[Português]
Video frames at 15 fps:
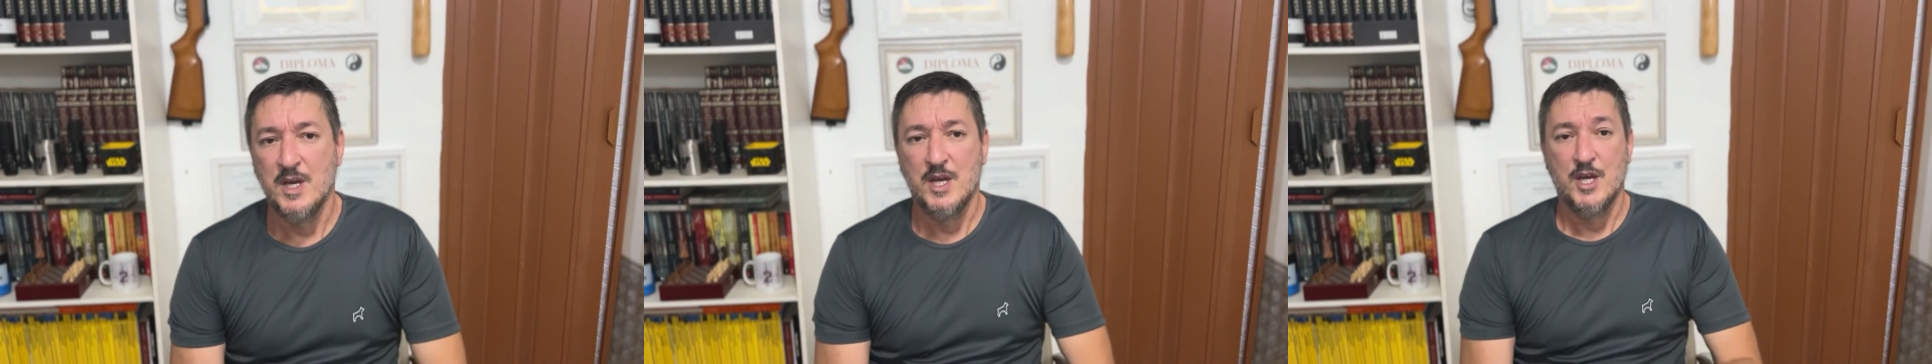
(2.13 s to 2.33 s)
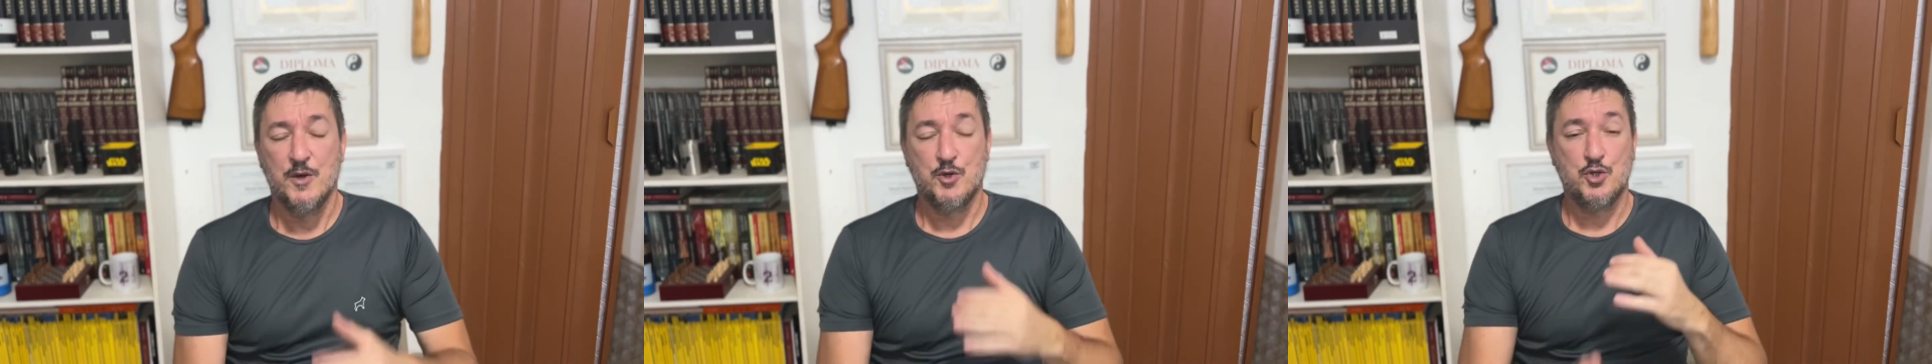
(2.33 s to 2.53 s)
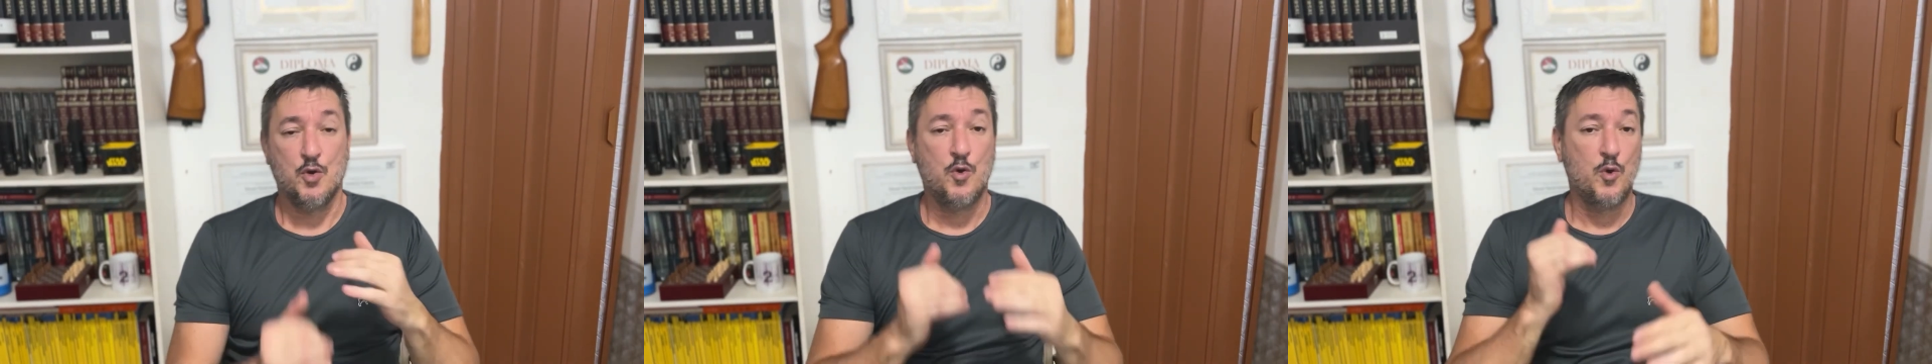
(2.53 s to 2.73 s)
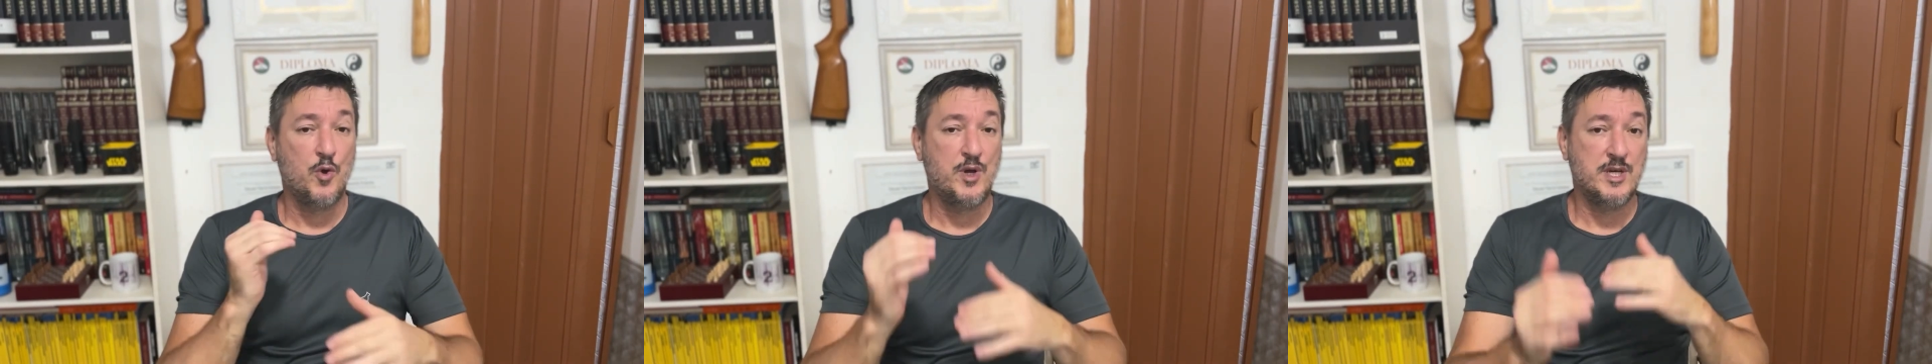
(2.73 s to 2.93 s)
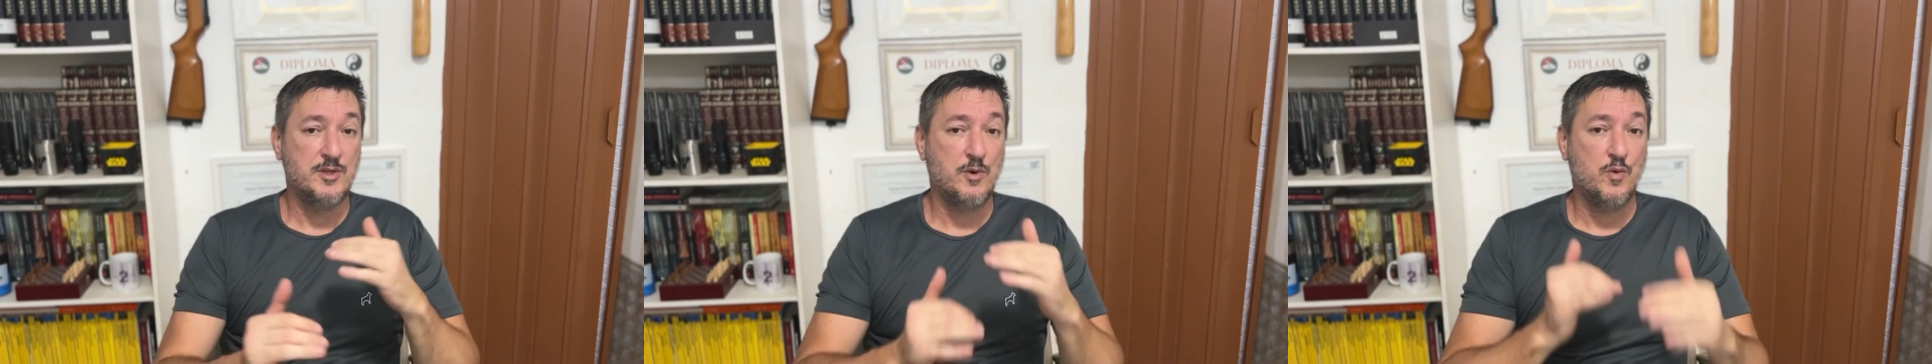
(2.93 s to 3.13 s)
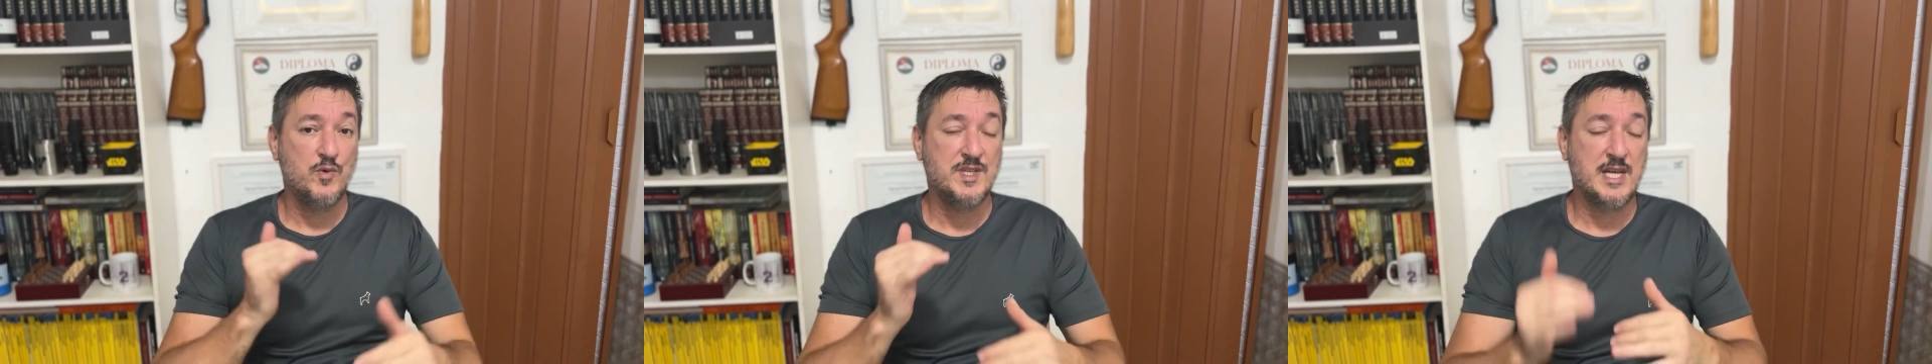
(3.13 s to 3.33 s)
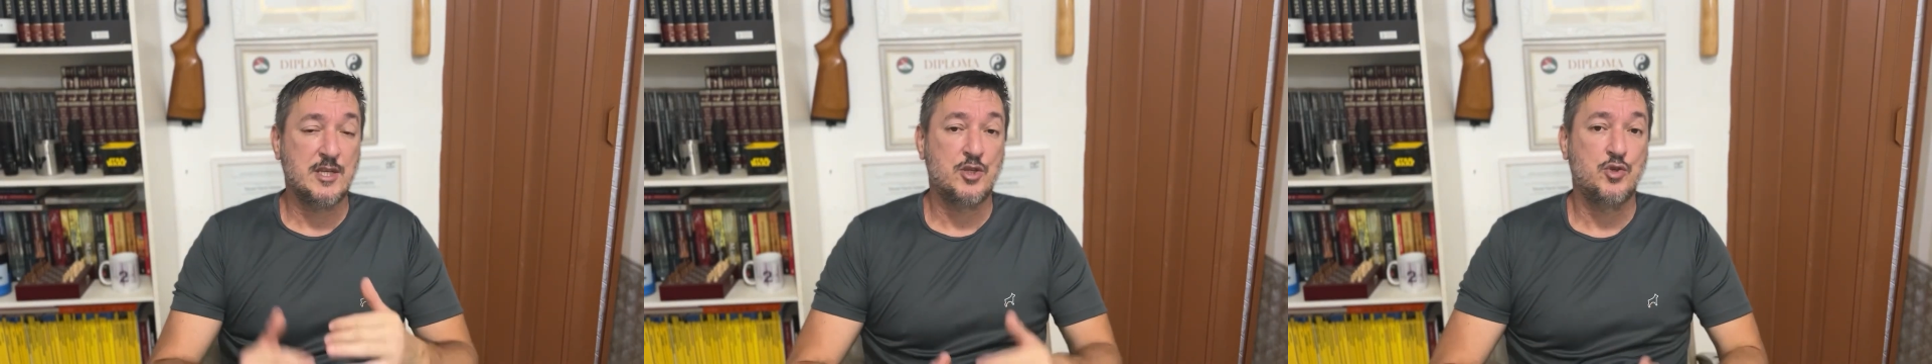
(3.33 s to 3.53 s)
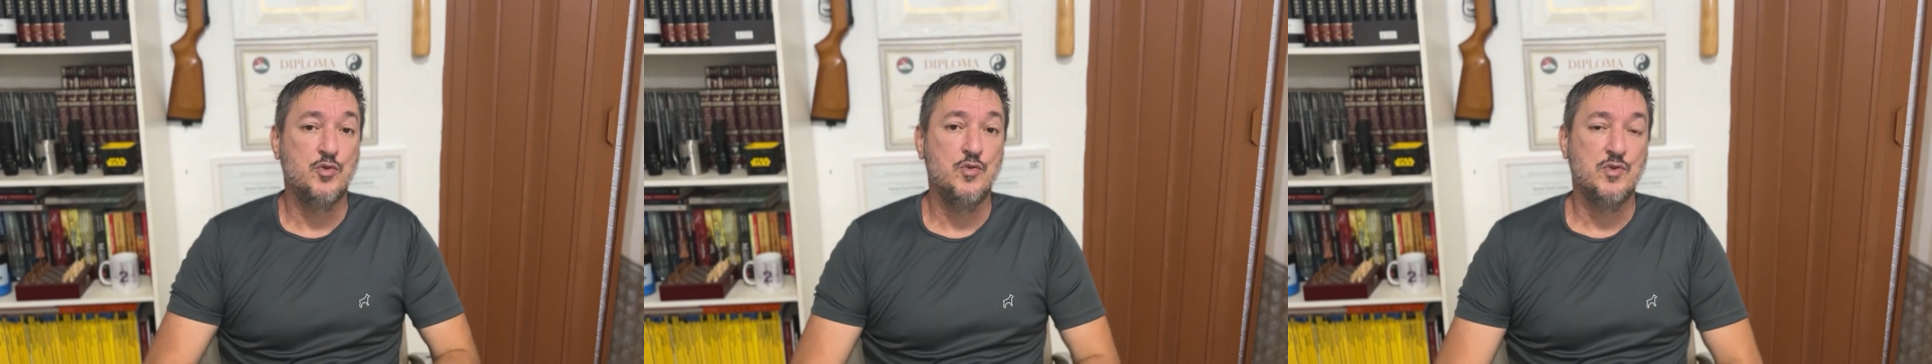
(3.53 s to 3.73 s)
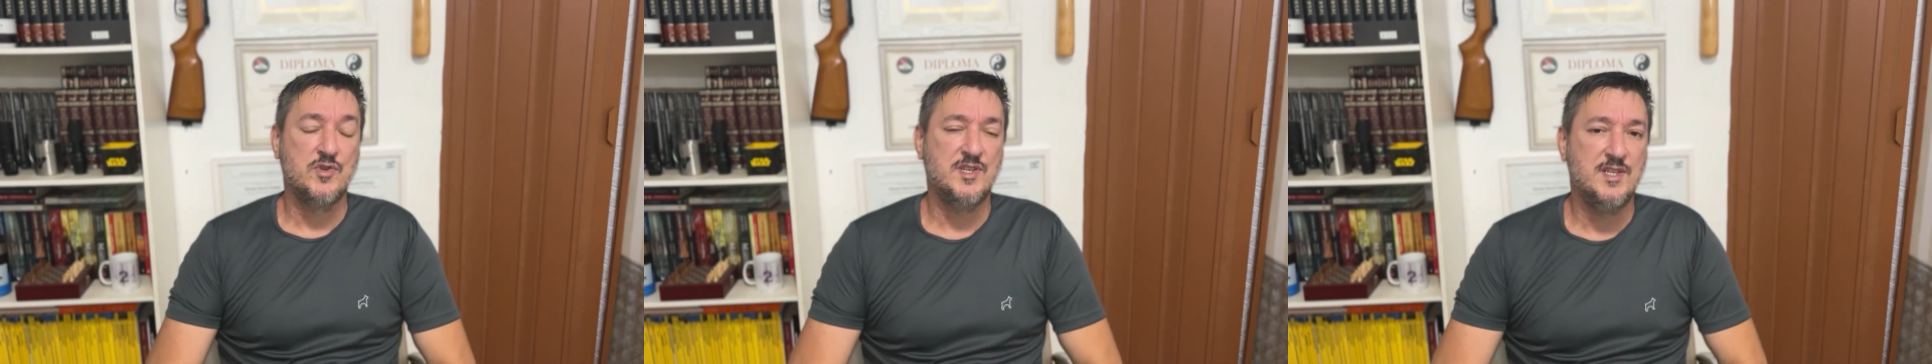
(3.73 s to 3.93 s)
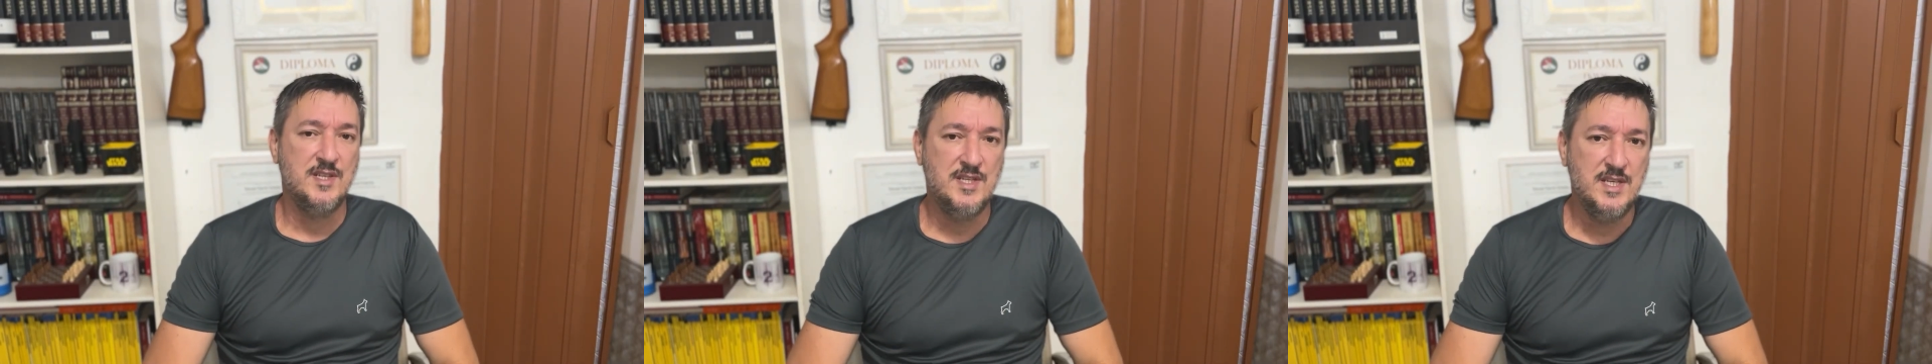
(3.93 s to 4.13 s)
Eu estou colocando alguns assuntos
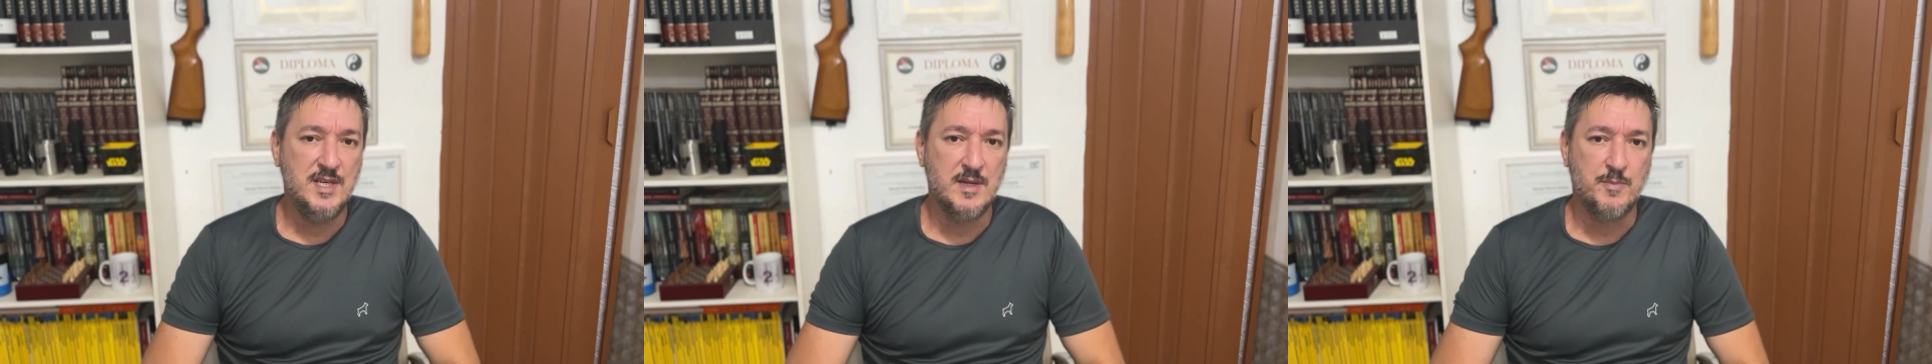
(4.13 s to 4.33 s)
em dia